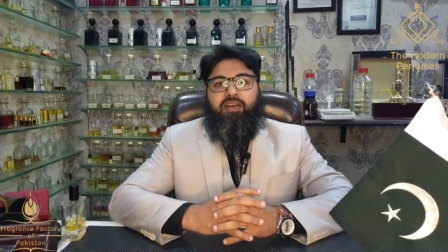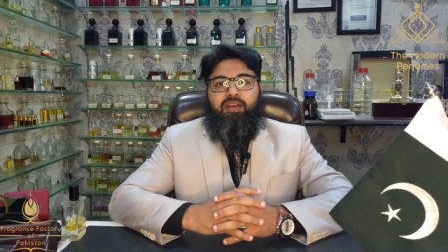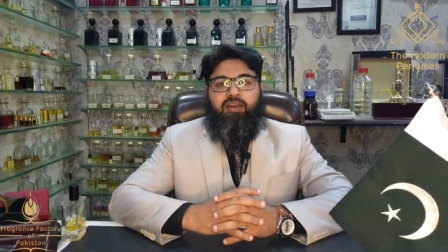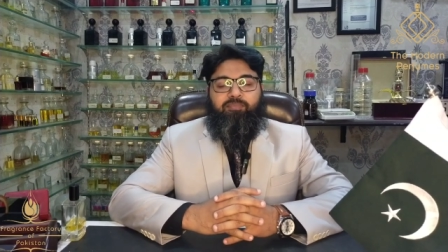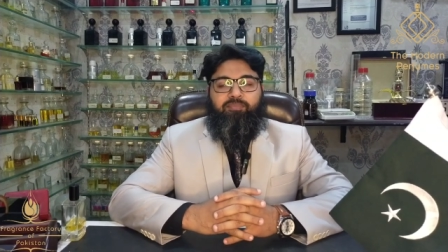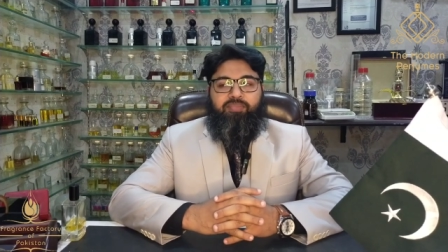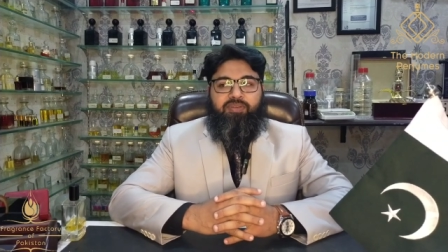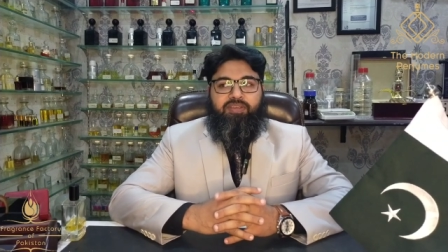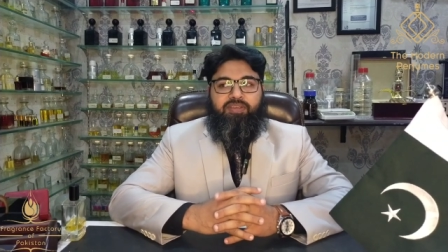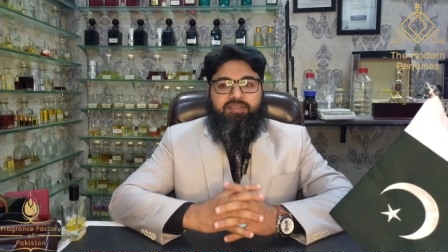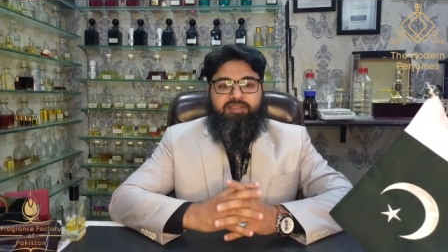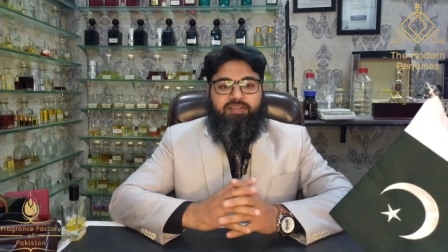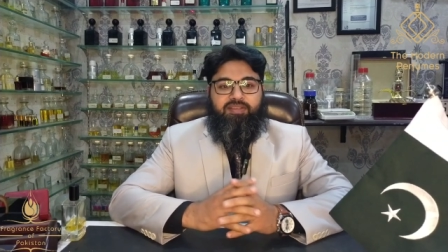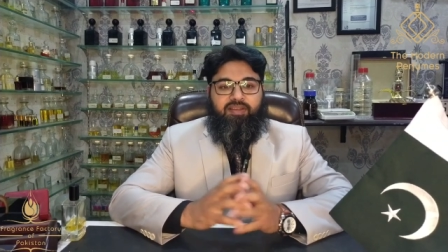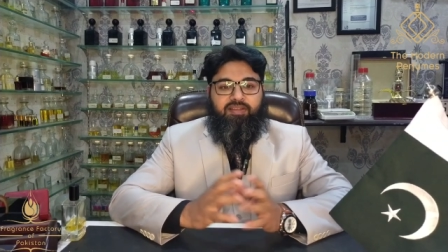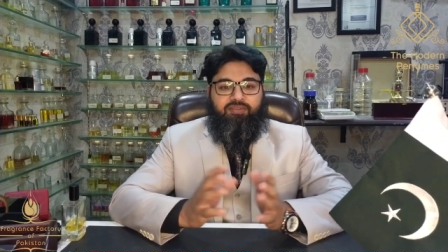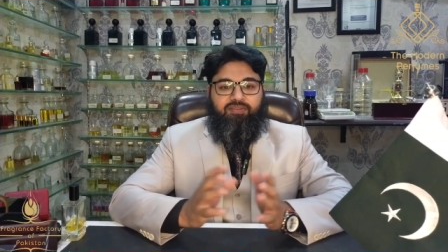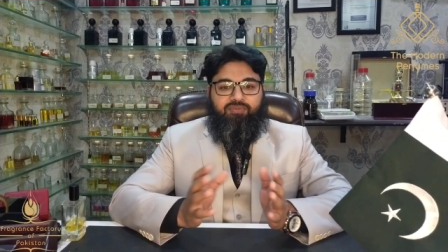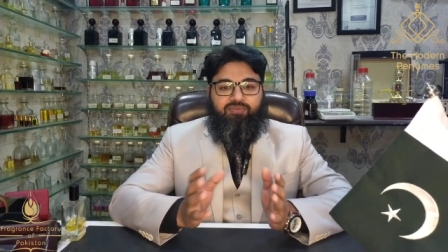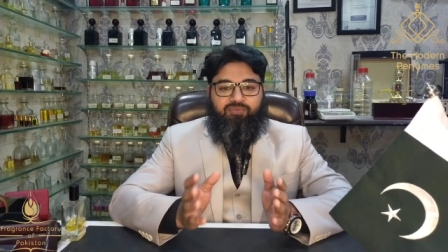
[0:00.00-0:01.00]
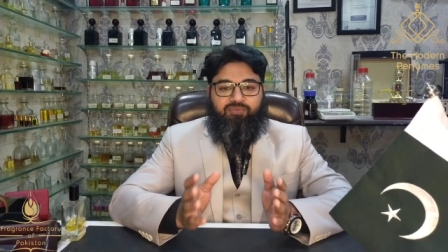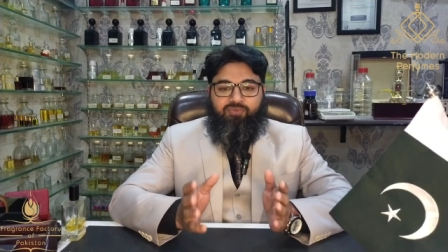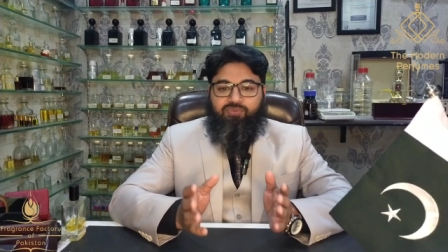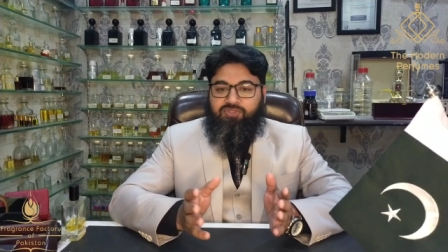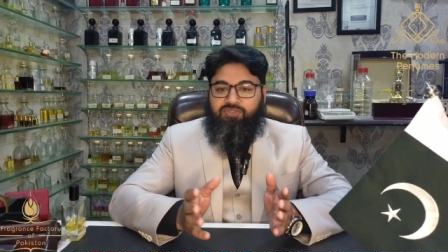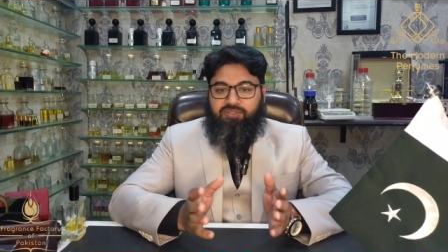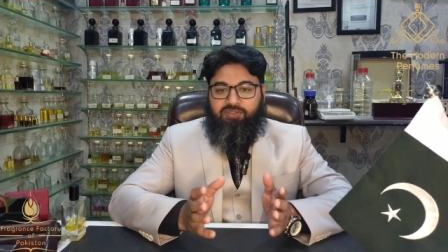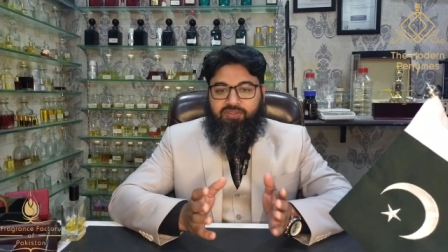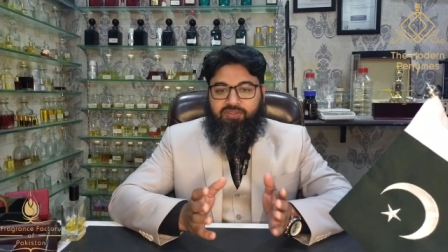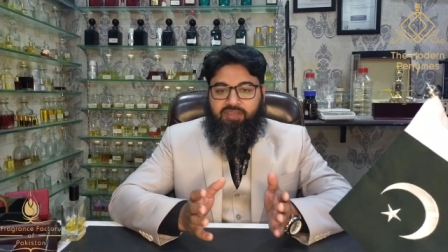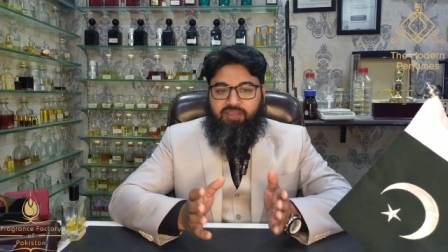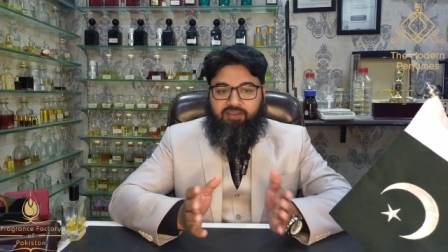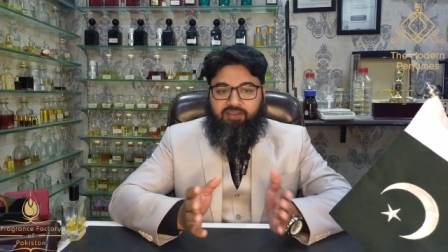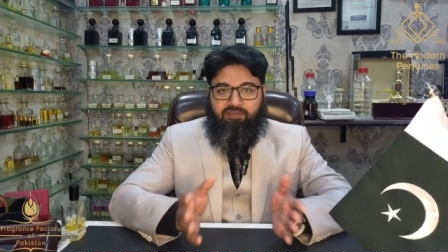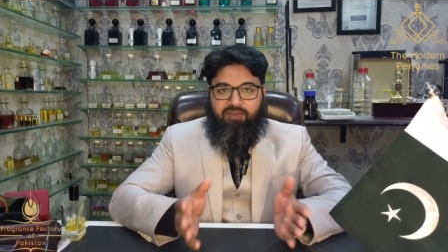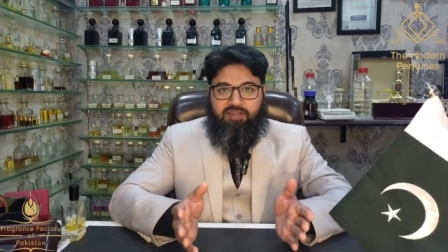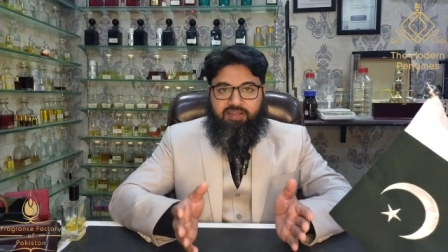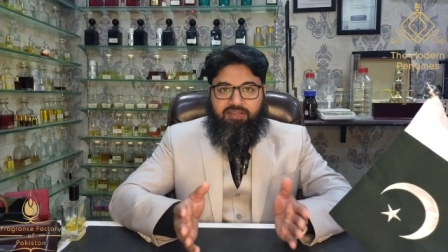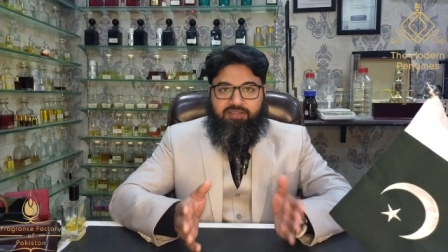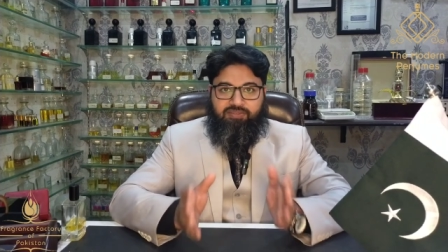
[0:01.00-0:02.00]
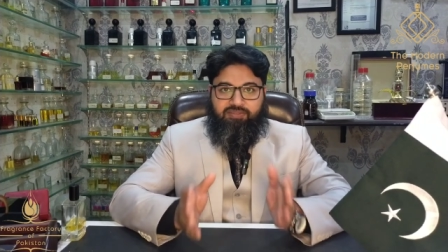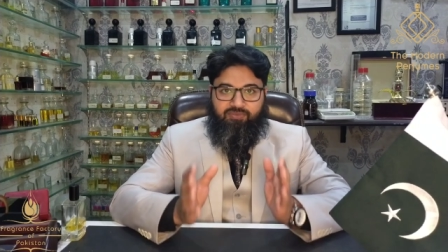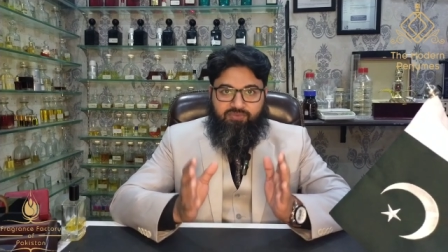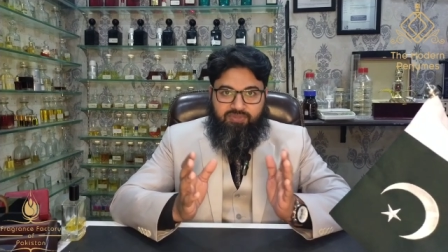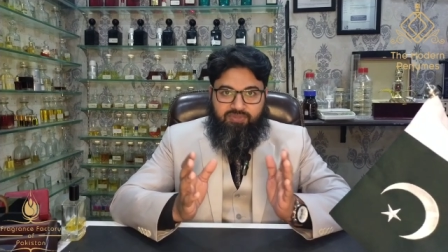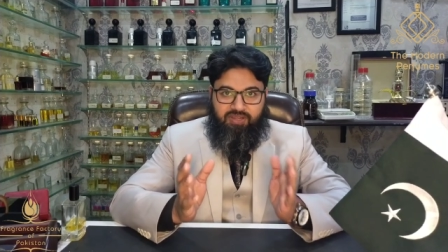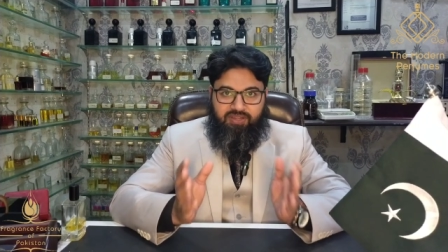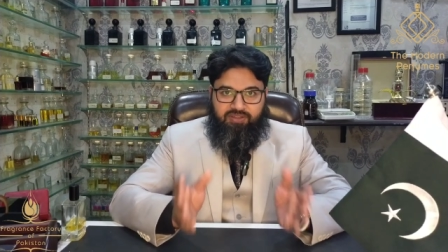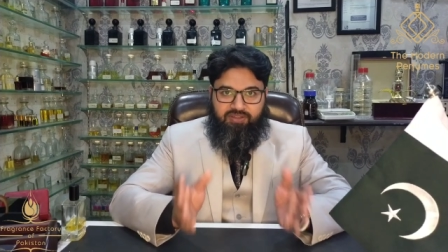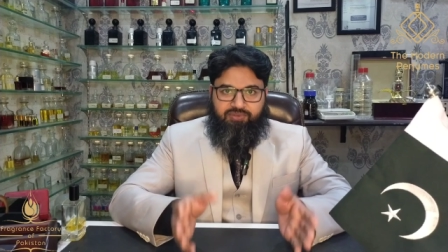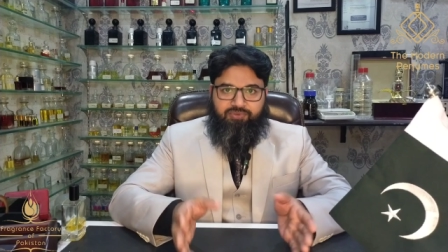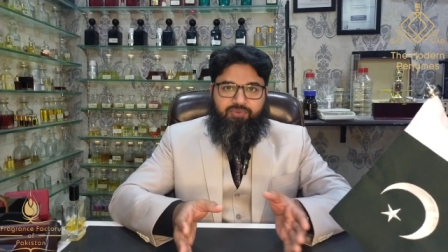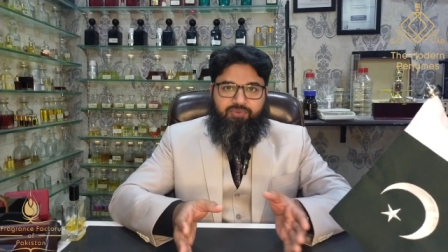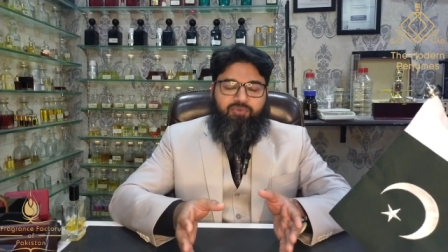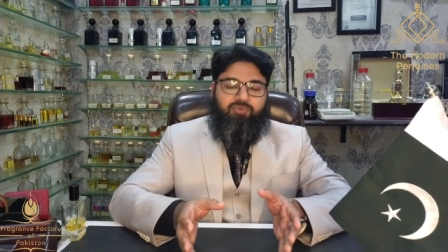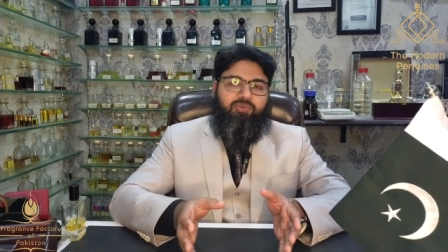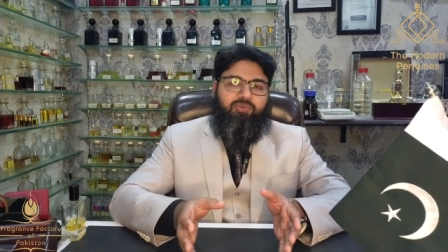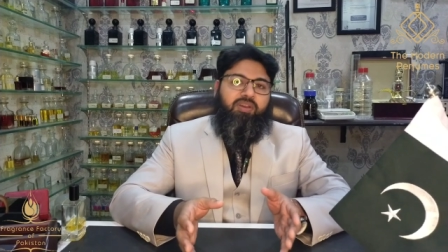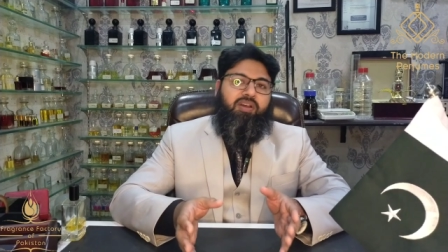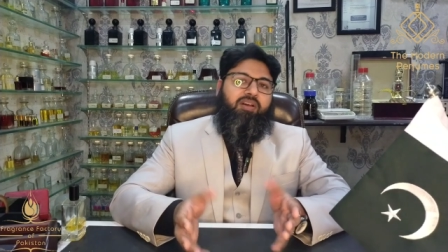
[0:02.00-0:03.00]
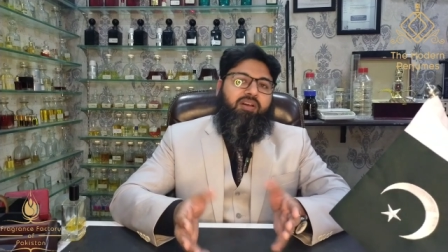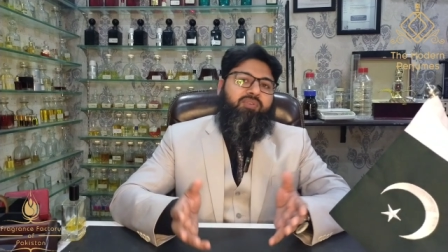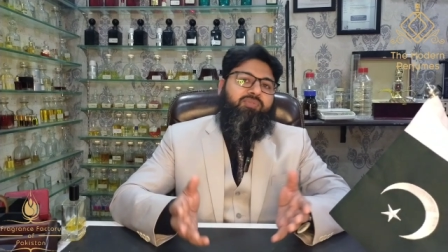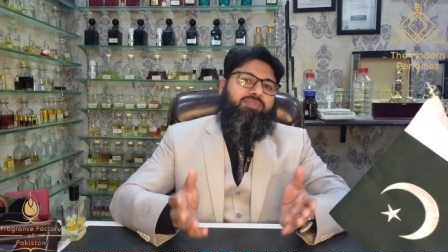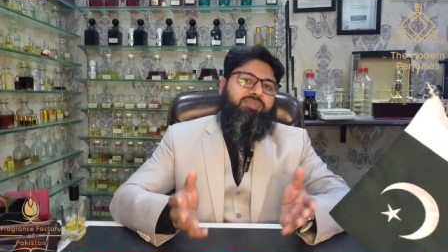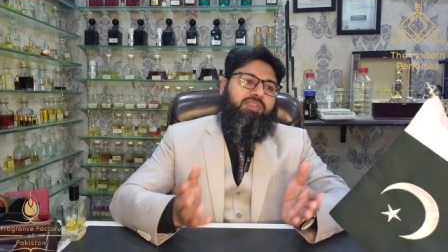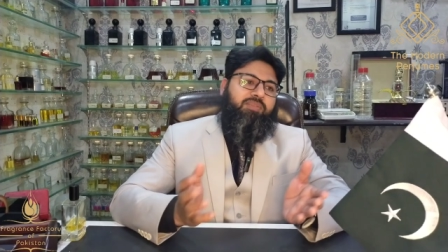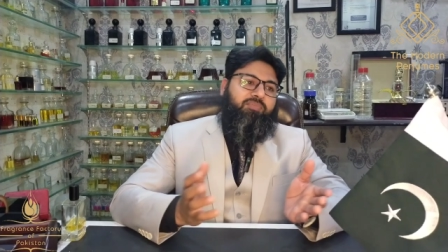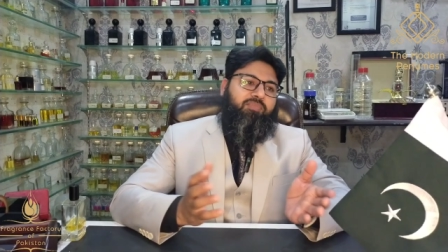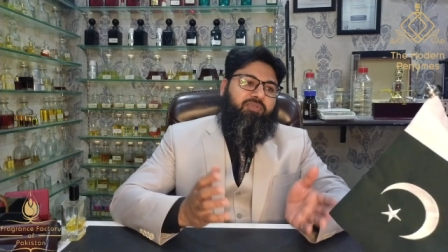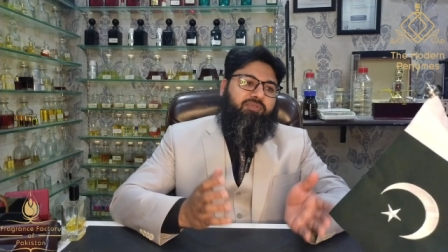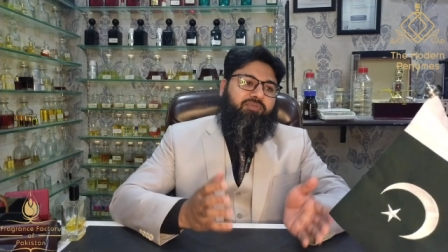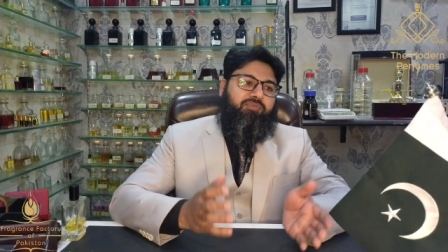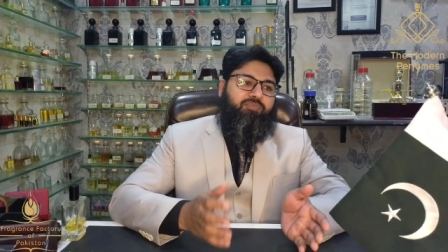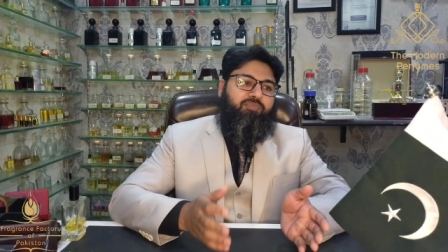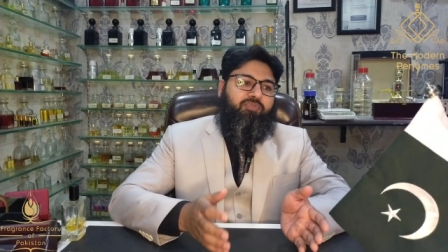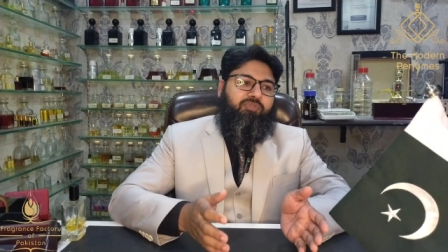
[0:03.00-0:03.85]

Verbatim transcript: आपके साथ उसके हवाले से उसका इंट्रो होगा उसके प्रो,